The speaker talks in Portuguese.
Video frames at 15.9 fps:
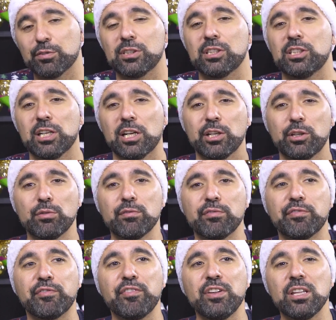Vou deixar aqui
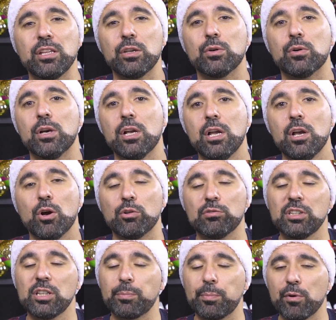um vídeo,
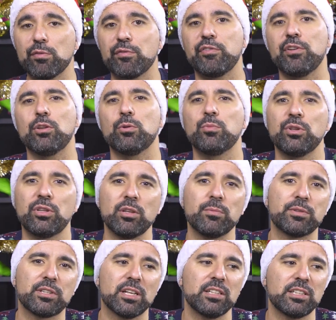um link para um vídeo muito
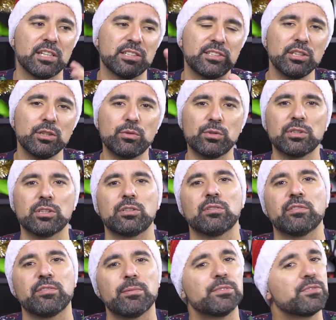importante que é 5 coisas que
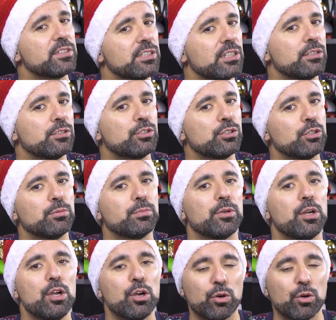não devemos fazer sobre